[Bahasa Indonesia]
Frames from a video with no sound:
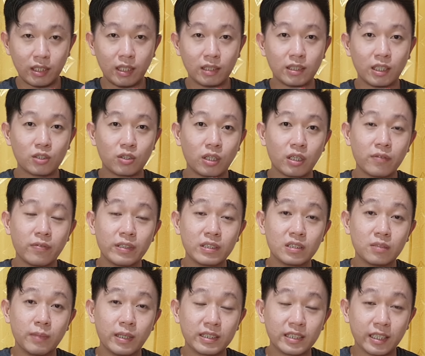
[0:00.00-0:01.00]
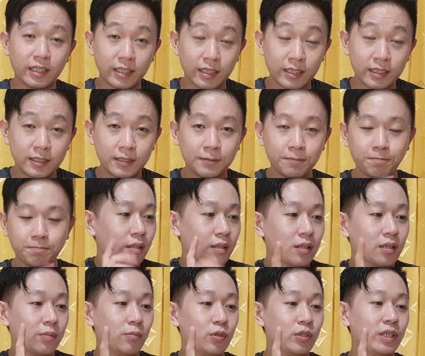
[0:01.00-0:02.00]
dan satu lagi versi bahasa Inggris.
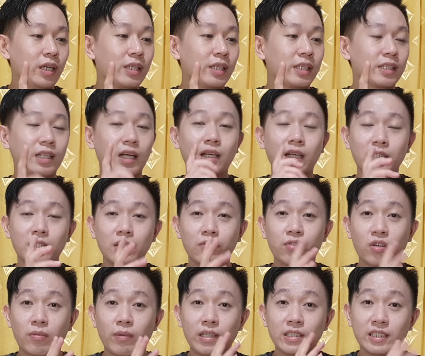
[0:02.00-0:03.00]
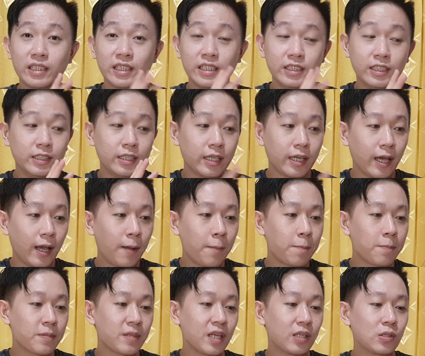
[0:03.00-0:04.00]
Kemudian kita lihat informasi gizinya ya.
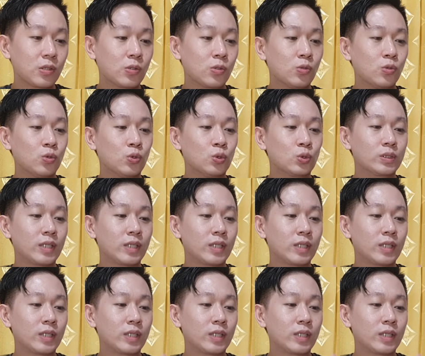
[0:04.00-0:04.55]
Satu